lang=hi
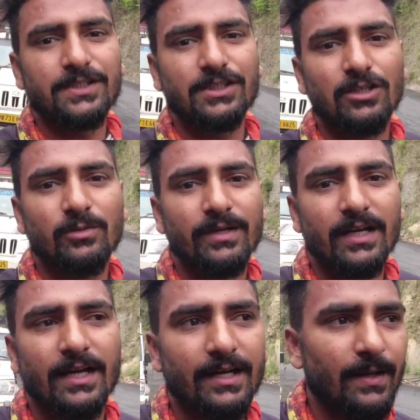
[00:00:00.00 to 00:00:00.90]
25
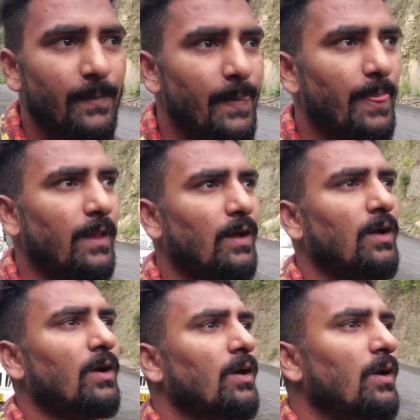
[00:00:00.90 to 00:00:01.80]
किलोमीटर आगे
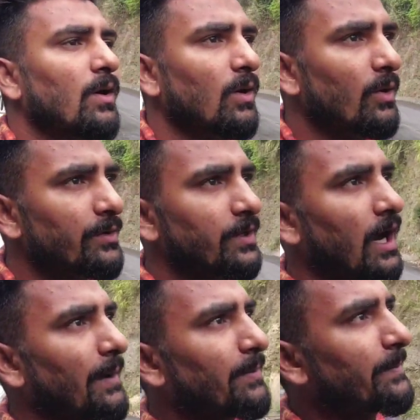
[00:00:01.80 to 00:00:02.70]
और
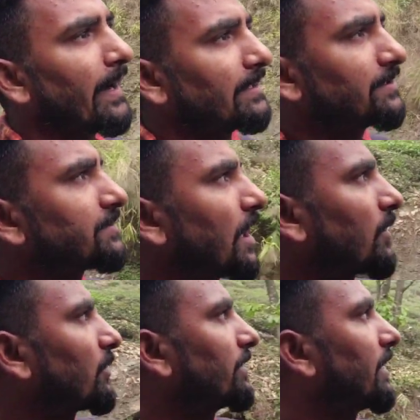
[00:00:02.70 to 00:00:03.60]
यहाँ पर बारिश
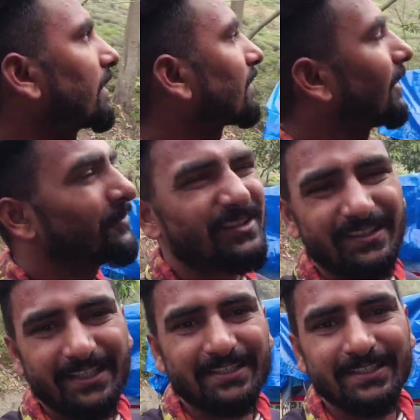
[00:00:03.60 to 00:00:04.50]
स्टार्ट हो गई यार काफ़ी
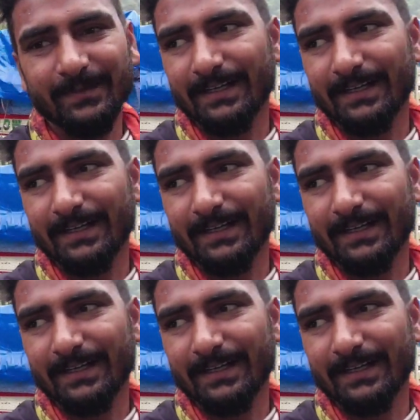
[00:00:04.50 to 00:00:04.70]
तेज़